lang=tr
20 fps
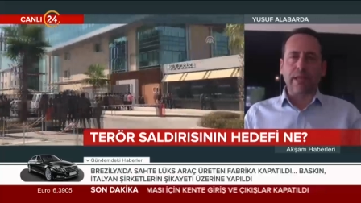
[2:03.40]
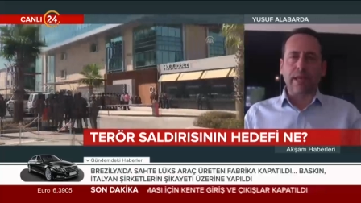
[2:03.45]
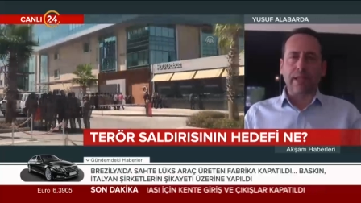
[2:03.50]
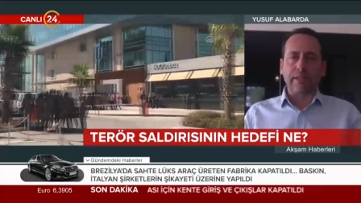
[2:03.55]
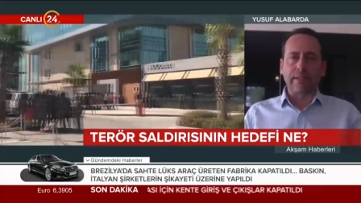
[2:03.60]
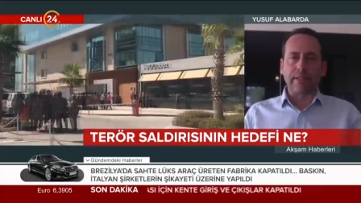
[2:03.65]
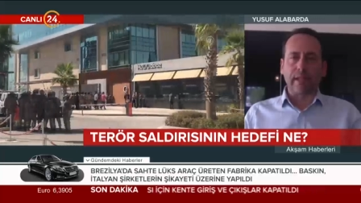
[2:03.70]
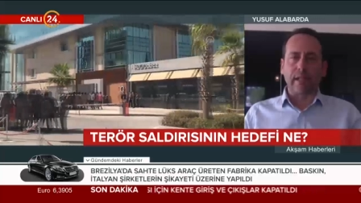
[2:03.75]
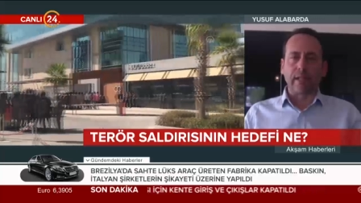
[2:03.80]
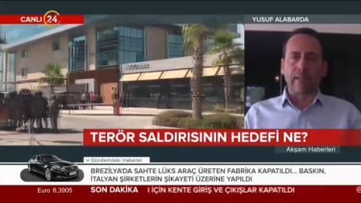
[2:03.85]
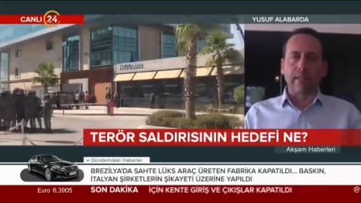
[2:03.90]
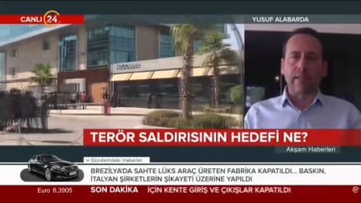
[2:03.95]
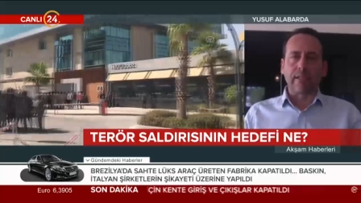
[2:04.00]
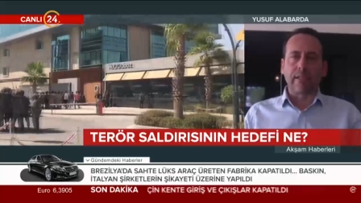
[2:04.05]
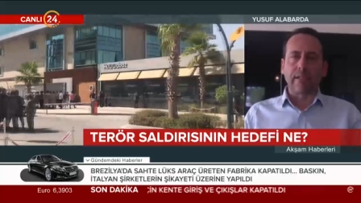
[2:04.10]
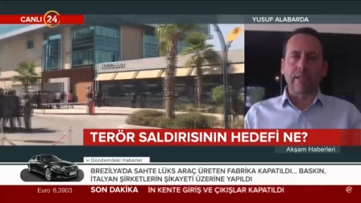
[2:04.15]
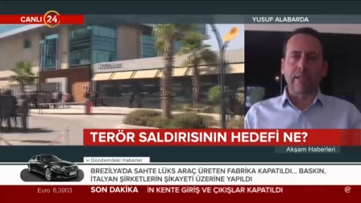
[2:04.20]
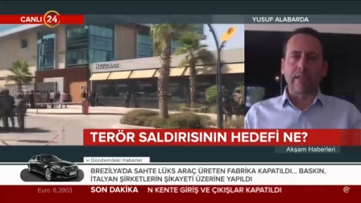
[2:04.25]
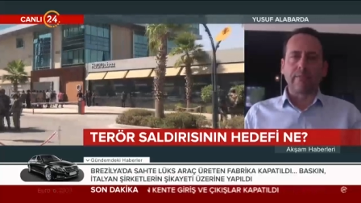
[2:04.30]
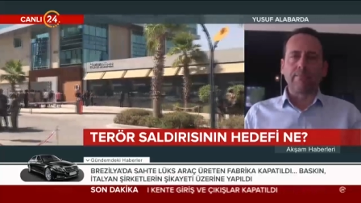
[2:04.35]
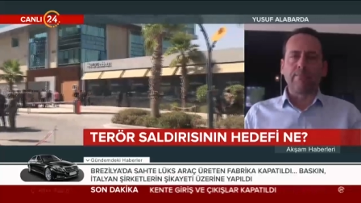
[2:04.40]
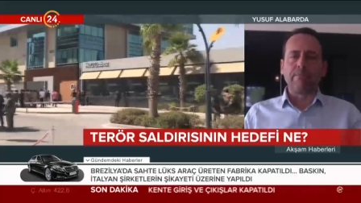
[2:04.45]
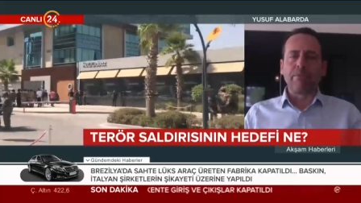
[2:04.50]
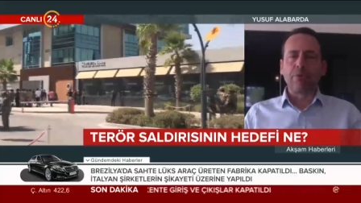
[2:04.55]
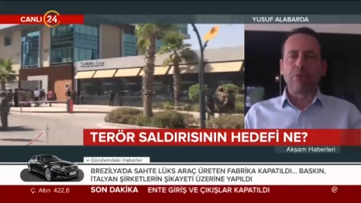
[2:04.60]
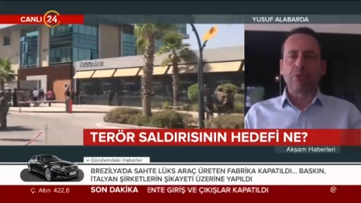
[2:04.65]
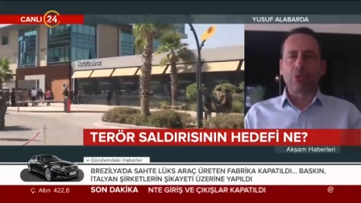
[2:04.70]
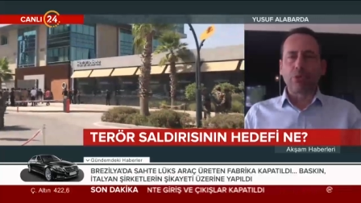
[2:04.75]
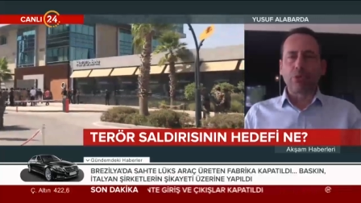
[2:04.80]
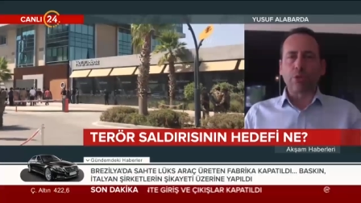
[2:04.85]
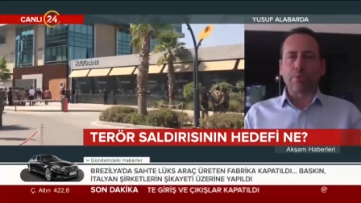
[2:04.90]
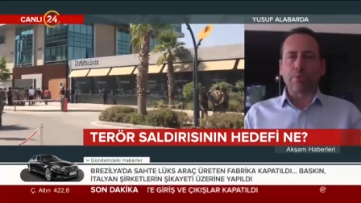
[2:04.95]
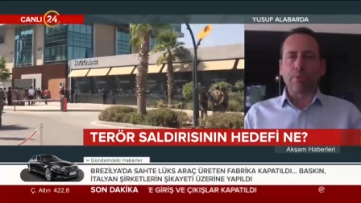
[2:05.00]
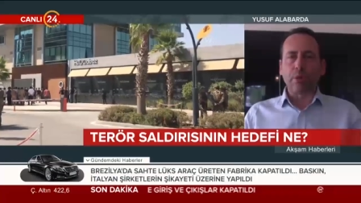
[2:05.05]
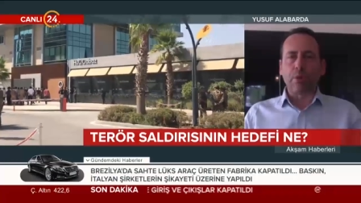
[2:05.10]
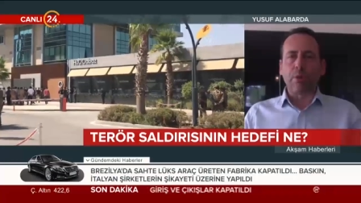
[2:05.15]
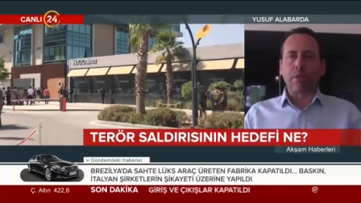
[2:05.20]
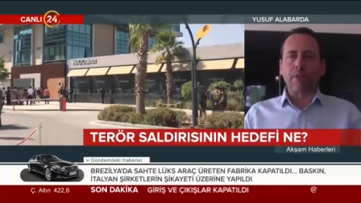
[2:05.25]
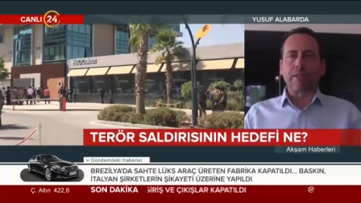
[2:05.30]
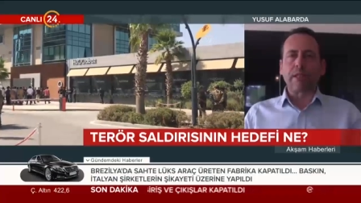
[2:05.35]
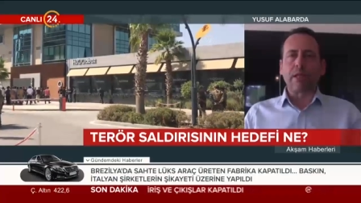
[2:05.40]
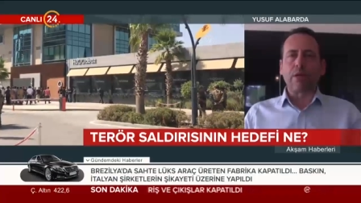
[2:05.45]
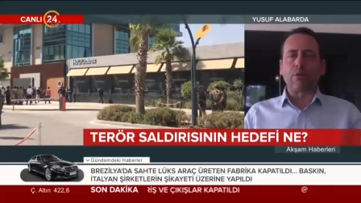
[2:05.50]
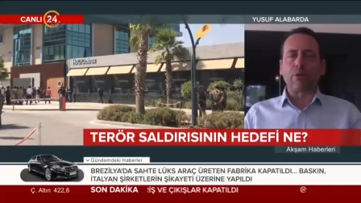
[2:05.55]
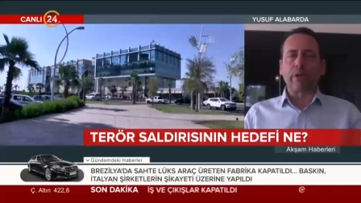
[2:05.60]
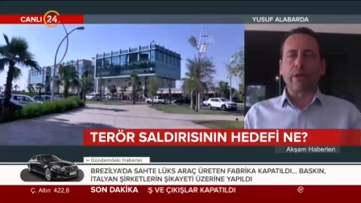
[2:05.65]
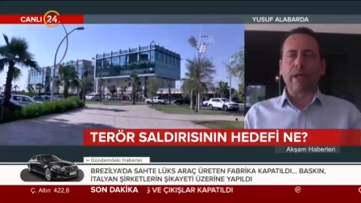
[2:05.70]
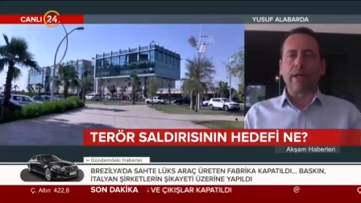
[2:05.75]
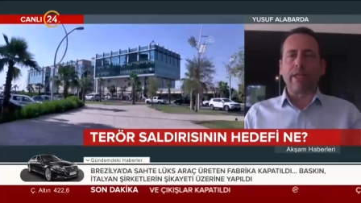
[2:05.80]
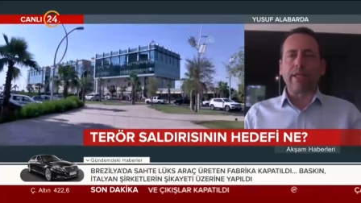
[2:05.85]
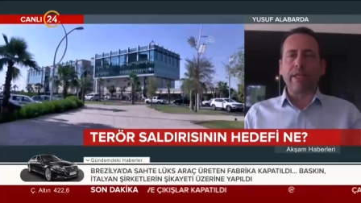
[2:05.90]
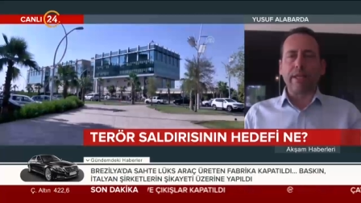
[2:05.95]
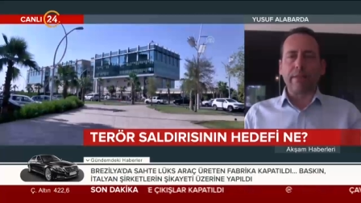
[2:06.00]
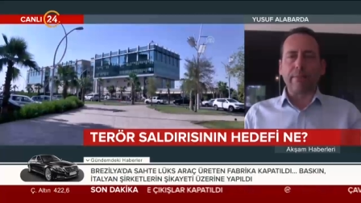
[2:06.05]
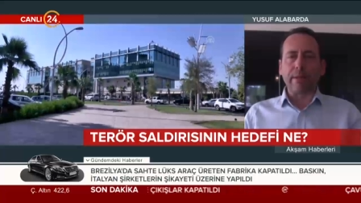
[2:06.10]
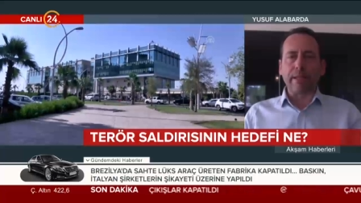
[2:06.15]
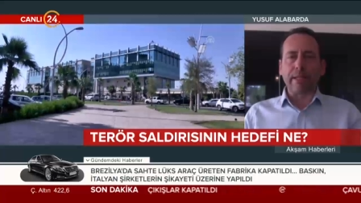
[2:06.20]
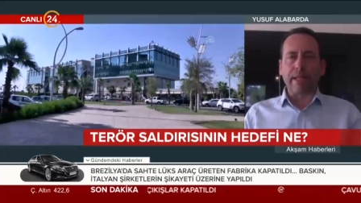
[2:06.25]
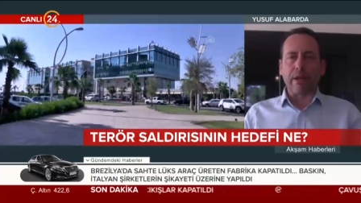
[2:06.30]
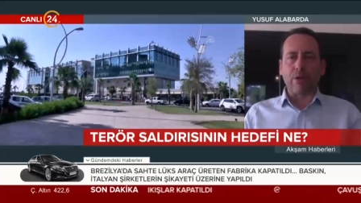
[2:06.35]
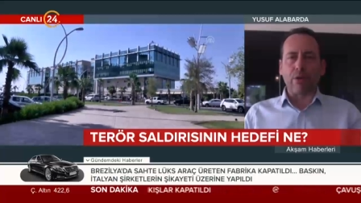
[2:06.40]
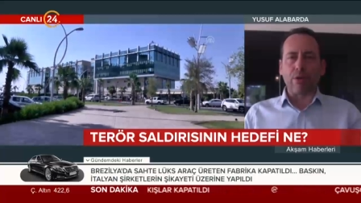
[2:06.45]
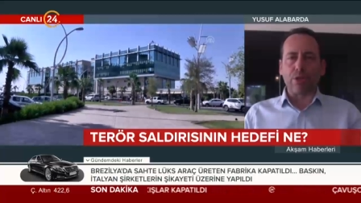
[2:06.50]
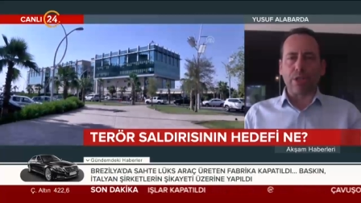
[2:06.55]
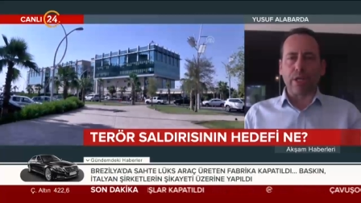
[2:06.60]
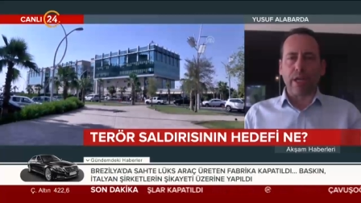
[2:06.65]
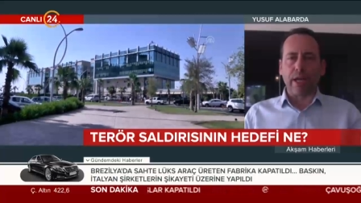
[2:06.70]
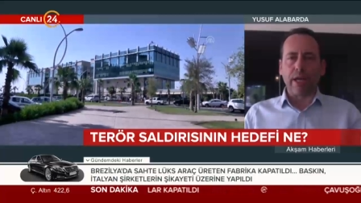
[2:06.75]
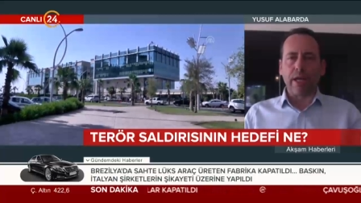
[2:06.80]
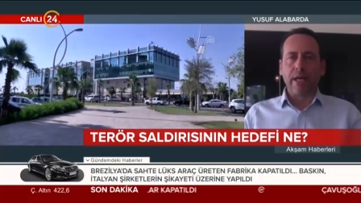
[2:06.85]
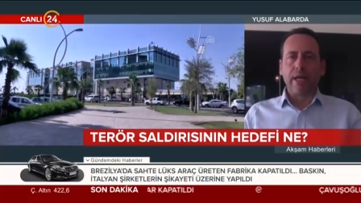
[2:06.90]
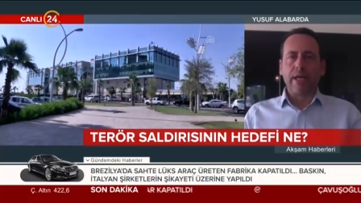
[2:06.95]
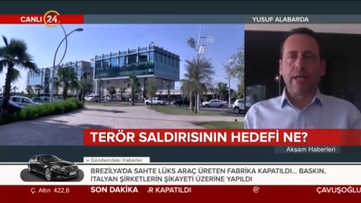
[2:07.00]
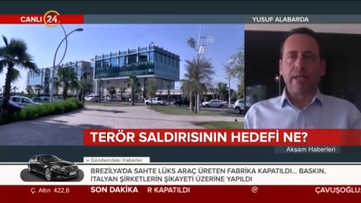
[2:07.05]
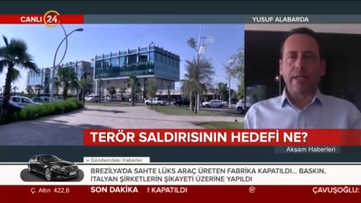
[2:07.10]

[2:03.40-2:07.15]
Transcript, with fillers: Bir de saldırganın Türk diplomatlar oraya girmeden önce